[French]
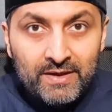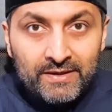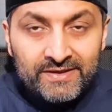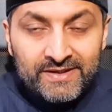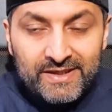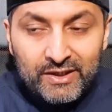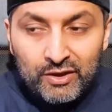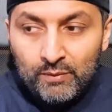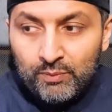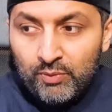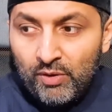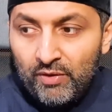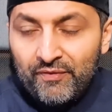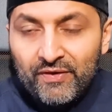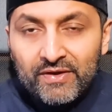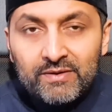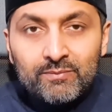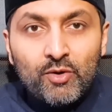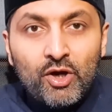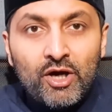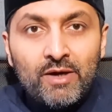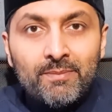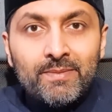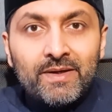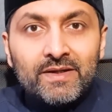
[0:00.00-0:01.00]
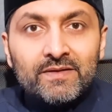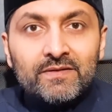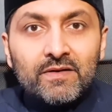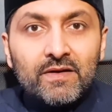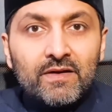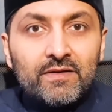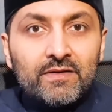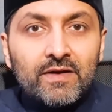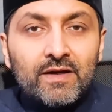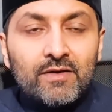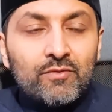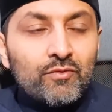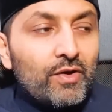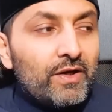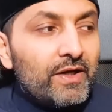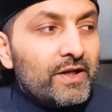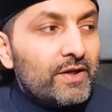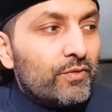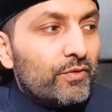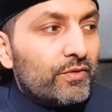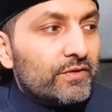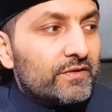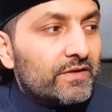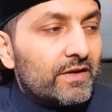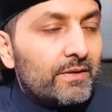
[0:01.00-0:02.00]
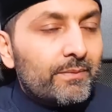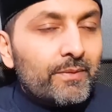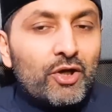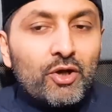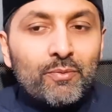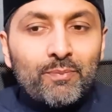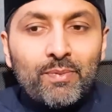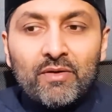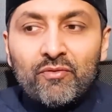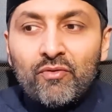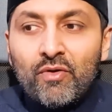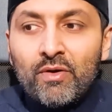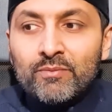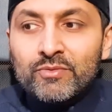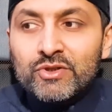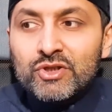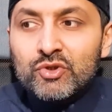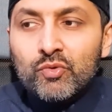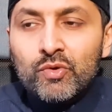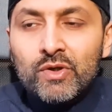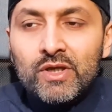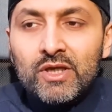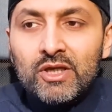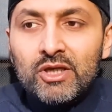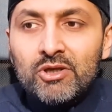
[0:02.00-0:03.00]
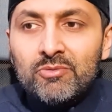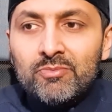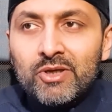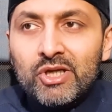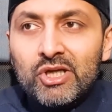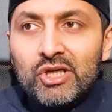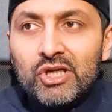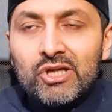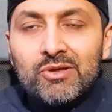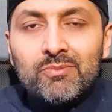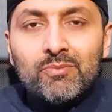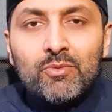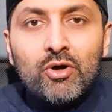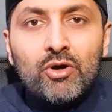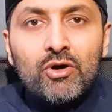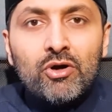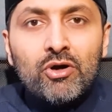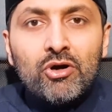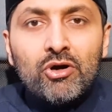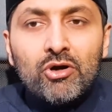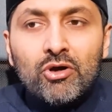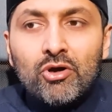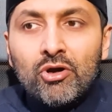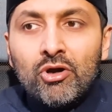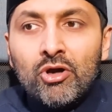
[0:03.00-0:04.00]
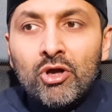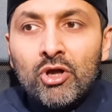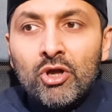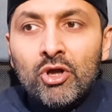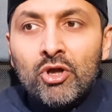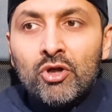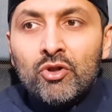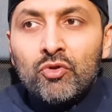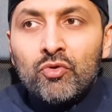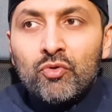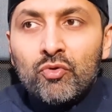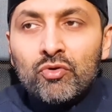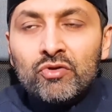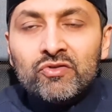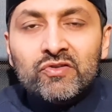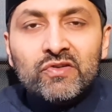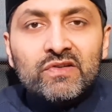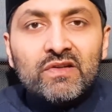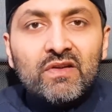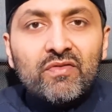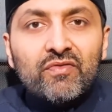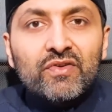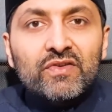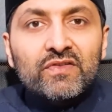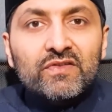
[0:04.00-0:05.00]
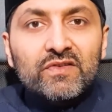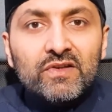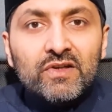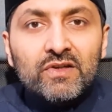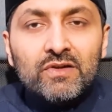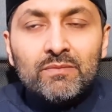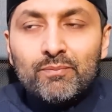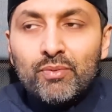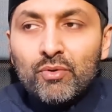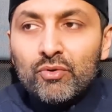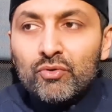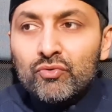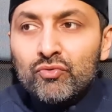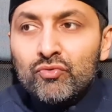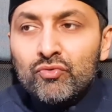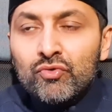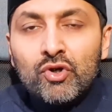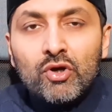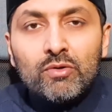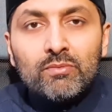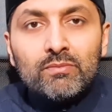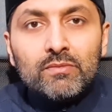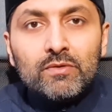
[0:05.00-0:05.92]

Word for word: qui est le prophète Mohammed Alors parfois on me dit oui, mais il est mort, euh, donc c'est difficile pour nous.